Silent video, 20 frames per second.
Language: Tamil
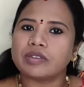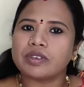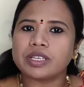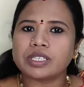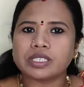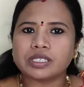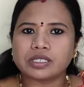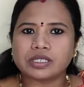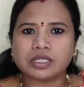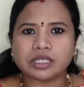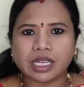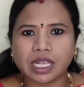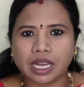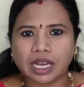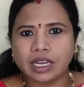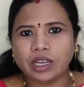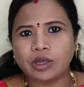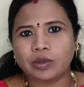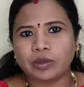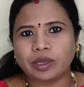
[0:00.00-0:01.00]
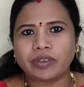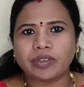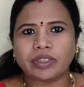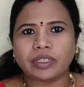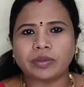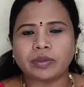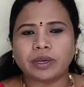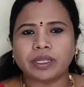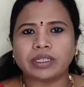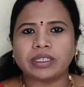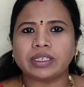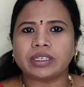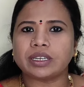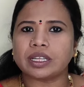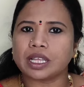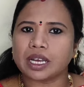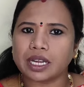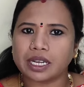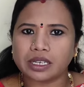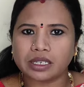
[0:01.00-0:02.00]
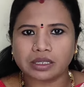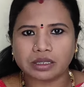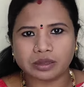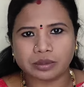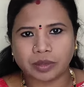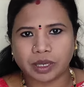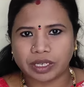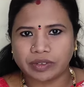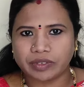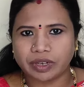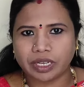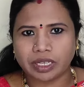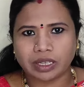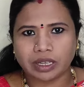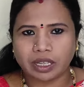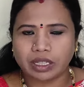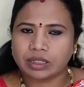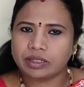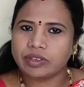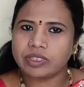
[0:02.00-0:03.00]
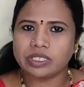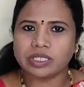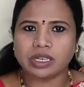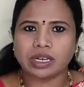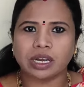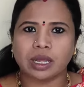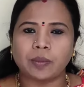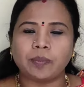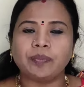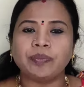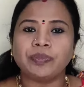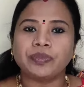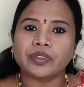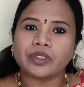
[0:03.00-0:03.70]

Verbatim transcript: வச்சுட்டு டெய்லியுமே வந்து பார்த்திங்கன்னா ரெண்டு மண் விளக்கு ஏற்றி வச்சுக்கலாம்